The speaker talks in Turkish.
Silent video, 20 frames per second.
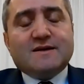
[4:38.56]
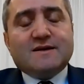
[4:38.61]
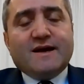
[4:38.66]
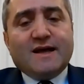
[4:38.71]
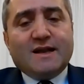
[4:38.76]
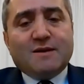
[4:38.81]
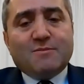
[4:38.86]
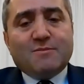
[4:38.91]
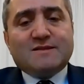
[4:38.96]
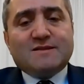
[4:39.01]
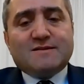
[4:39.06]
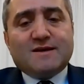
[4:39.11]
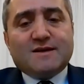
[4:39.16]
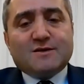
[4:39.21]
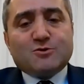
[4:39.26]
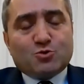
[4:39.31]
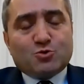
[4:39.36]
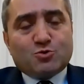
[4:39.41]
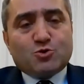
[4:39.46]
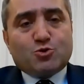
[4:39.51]
elbette
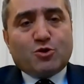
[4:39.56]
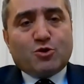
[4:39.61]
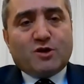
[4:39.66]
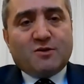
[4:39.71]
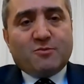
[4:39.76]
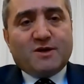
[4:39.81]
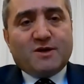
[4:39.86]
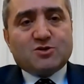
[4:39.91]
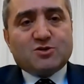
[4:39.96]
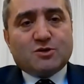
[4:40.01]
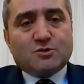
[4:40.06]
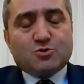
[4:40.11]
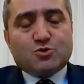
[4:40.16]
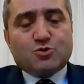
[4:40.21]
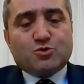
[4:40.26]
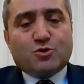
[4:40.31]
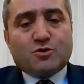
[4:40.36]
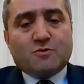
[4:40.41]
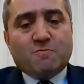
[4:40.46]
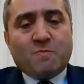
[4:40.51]
şunu söylemeye
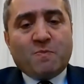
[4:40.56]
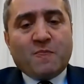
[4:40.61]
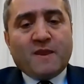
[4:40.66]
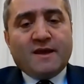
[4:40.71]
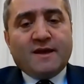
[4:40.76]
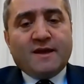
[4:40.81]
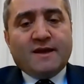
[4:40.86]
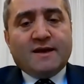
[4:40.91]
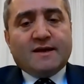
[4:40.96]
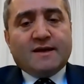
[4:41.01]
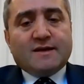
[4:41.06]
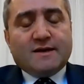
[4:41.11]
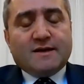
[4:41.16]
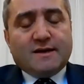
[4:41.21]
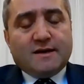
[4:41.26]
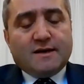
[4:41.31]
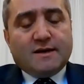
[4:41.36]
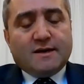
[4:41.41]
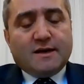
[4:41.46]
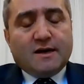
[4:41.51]
çalışıyorum.
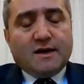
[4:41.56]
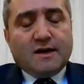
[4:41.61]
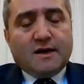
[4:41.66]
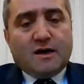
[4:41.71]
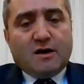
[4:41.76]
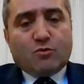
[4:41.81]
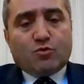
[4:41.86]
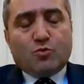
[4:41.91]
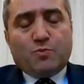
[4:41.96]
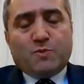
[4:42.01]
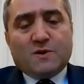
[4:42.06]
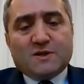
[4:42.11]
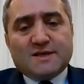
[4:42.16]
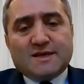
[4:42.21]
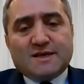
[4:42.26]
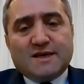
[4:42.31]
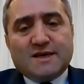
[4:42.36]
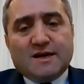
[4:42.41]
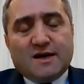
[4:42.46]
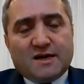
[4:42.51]
Ee,
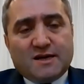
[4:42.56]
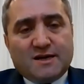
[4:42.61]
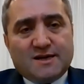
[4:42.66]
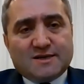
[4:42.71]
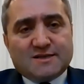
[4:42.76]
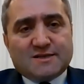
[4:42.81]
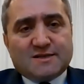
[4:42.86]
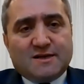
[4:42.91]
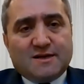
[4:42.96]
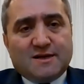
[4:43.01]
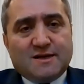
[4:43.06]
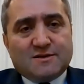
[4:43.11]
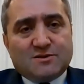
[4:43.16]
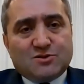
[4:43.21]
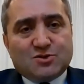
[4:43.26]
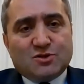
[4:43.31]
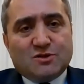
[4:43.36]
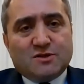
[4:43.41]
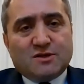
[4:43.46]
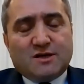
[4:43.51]
Avrupa'daki
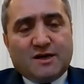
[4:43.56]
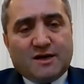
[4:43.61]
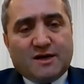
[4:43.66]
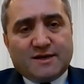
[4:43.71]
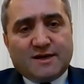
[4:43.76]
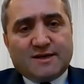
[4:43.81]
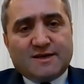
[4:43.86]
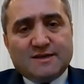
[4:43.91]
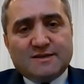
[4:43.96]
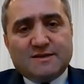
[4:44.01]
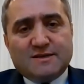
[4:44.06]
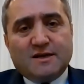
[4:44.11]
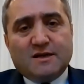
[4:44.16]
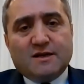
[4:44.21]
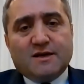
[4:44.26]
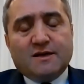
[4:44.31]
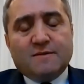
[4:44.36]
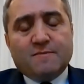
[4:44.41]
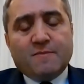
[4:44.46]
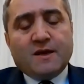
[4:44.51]
anayasacılık
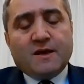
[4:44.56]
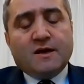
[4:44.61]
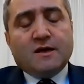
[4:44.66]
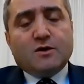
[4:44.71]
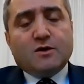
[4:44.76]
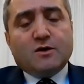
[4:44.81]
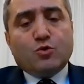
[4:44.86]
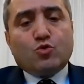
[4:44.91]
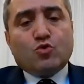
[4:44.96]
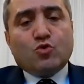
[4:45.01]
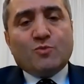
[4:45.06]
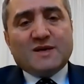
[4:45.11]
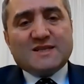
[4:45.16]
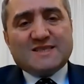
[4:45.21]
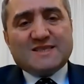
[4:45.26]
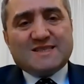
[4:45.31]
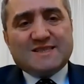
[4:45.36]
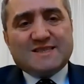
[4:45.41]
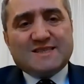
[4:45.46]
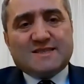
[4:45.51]
hareketiyle hükümet
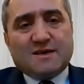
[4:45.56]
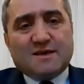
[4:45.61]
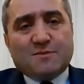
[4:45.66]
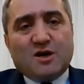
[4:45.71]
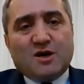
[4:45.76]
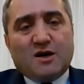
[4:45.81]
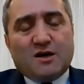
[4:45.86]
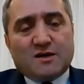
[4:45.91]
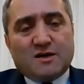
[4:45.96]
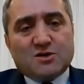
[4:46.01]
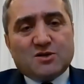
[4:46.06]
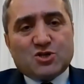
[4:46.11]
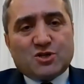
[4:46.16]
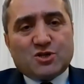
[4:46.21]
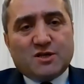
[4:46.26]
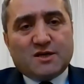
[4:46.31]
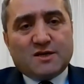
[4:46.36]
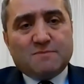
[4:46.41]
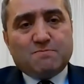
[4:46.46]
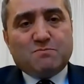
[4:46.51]
sistemi
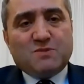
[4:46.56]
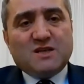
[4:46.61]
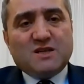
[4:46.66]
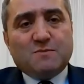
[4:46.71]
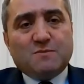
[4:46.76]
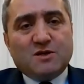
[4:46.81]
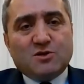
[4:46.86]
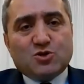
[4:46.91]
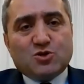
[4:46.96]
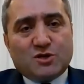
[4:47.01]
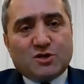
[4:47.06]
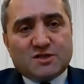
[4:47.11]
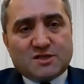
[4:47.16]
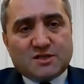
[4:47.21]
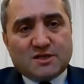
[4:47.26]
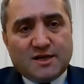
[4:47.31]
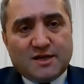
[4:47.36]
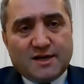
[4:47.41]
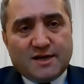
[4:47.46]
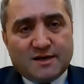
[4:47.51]
arayışları birbir
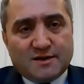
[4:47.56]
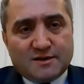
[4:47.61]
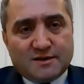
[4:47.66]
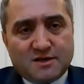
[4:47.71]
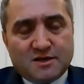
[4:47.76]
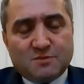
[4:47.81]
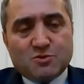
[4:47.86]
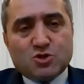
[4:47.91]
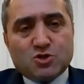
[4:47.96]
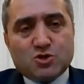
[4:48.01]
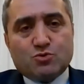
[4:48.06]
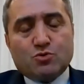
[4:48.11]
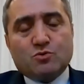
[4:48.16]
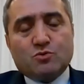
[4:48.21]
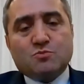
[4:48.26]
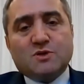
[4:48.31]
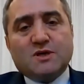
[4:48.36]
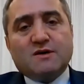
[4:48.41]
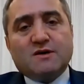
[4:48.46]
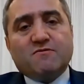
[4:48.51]
içerisine girmiş
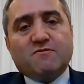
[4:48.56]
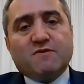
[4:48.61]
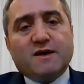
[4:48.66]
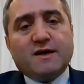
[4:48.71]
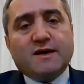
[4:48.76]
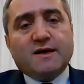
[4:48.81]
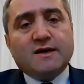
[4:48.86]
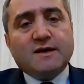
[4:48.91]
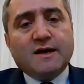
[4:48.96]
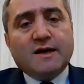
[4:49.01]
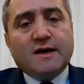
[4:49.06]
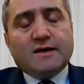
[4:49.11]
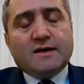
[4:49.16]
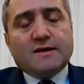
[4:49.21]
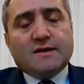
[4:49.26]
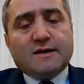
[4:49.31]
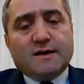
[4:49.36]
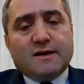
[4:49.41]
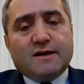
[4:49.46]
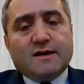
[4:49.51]
durumda ve
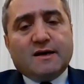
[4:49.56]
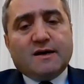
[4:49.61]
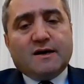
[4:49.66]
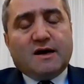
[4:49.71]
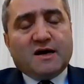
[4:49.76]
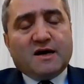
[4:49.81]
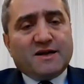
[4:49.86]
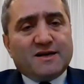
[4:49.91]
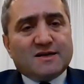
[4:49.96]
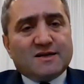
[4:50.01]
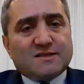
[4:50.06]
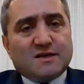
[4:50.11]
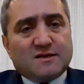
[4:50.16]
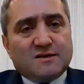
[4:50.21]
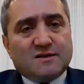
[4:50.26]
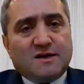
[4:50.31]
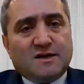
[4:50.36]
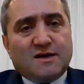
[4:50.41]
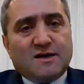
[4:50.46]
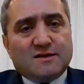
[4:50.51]
e,
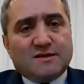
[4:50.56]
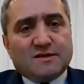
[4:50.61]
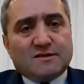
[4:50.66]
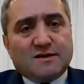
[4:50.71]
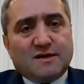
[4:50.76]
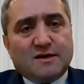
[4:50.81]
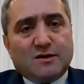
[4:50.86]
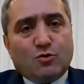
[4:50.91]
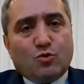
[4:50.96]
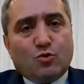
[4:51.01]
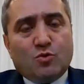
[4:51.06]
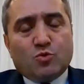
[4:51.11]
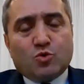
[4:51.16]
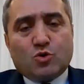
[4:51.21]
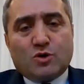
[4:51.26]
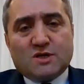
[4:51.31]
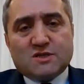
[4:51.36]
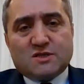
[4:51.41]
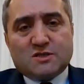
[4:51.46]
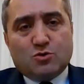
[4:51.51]
anayasanın adeta
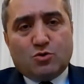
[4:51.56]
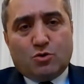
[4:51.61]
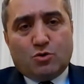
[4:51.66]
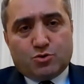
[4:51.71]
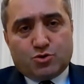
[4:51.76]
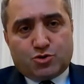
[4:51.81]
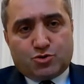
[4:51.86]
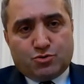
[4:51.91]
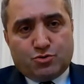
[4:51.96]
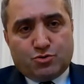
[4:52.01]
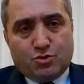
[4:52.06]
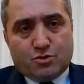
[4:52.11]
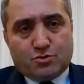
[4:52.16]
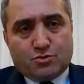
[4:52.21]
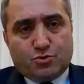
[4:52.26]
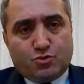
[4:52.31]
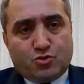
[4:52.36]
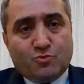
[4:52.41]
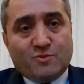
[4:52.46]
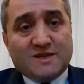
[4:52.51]
omurgasını oluşturuyor
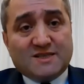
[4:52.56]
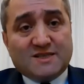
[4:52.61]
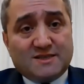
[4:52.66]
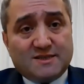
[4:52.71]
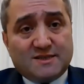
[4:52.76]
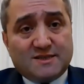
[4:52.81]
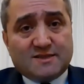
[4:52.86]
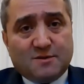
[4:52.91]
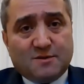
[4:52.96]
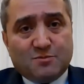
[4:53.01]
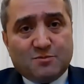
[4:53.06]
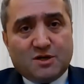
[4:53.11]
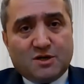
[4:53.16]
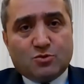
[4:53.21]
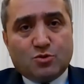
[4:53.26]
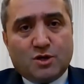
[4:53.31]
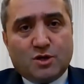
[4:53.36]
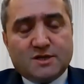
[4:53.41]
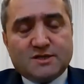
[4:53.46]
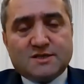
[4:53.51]
hükümet sistemleri.
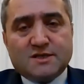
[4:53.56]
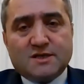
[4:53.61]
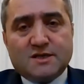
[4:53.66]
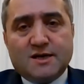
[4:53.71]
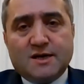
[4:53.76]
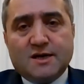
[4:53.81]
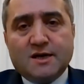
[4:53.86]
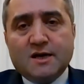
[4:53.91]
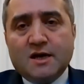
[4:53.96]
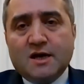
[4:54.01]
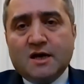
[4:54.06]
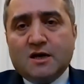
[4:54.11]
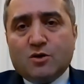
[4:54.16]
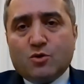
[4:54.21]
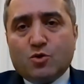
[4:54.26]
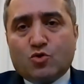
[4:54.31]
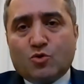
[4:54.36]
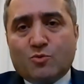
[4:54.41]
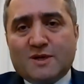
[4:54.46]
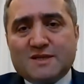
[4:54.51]
Dolayısıyla
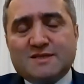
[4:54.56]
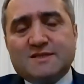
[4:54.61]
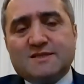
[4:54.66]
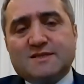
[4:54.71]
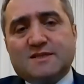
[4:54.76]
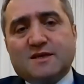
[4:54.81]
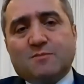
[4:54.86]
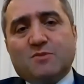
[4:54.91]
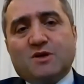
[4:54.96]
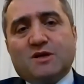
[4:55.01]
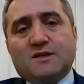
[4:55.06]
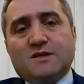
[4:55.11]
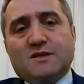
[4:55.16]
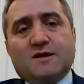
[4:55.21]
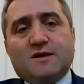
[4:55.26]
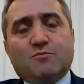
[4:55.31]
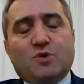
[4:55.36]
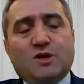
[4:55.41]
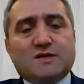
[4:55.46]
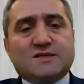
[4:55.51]
hükümet
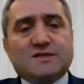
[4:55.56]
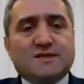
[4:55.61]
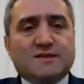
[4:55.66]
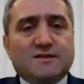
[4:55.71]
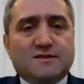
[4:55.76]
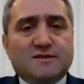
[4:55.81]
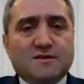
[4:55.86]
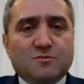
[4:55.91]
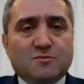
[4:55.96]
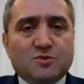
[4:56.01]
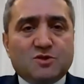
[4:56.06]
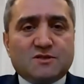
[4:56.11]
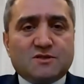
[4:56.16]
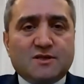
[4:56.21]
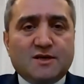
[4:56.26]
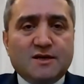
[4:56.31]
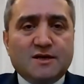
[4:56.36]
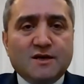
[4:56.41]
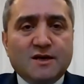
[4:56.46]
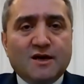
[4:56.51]
sistemlerinden
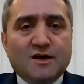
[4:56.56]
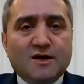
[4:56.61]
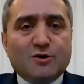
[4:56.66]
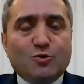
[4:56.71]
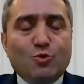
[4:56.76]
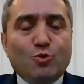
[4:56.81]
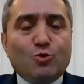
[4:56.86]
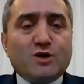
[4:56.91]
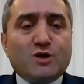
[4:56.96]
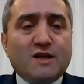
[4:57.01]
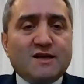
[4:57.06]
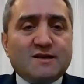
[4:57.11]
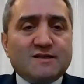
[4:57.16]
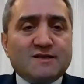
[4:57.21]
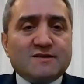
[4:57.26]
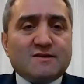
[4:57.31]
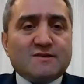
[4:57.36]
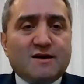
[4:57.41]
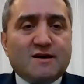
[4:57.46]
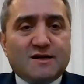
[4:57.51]
bahsettiğimizde
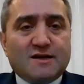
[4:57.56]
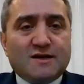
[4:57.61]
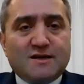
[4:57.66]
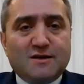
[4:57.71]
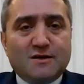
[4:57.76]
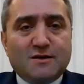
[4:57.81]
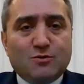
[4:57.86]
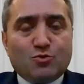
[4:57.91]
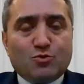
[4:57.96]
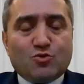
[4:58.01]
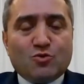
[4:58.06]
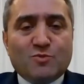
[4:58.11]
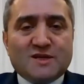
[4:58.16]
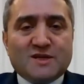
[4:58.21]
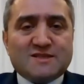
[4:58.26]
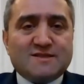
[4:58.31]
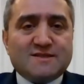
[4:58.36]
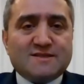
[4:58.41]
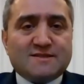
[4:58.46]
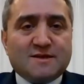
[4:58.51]
ülkelerin tarihi
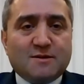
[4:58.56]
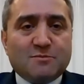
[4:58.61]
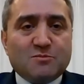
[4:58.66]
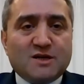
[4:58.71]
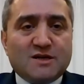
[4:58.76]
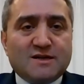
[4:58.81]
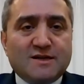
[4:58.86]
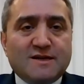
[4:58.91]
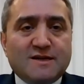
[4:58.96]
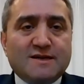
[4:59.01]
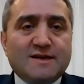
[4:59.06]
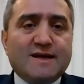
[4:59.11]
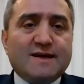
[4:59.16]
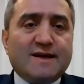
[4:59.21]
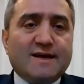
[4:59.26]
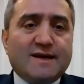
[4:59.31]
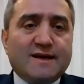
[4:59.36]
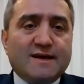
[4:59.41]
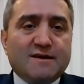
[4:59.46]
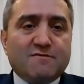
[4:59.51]
hükümet sistemlerinin
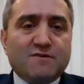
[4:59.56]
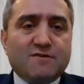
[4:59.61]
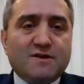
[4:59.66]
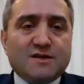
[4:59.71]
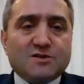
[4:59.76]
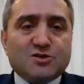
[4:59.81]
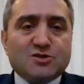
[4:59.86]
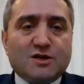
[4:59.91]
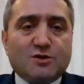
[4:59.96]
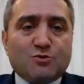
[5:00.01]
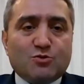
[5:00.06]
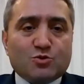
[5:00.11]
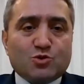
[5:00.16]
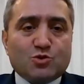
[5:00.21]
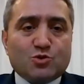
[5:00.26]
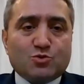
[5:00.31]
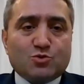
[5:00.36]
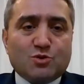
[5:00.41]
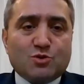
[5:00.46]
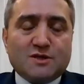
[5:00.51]
nereye evrileceği
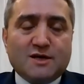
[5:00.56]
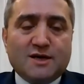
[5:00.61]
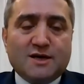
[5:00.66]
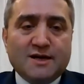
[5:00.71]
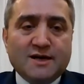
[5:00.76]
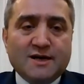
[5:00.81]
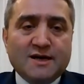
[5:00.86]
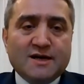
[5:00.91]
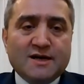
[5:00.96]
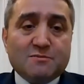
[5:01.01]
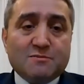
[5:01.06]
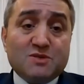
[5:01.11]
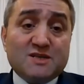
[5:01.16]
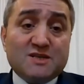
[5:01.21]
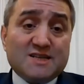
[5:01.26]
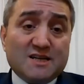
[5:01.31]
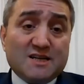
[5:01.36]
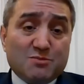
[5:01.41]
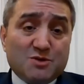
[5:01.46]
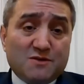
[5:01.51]
konusunda da
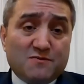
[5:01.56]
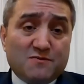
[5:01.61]
bizlere bir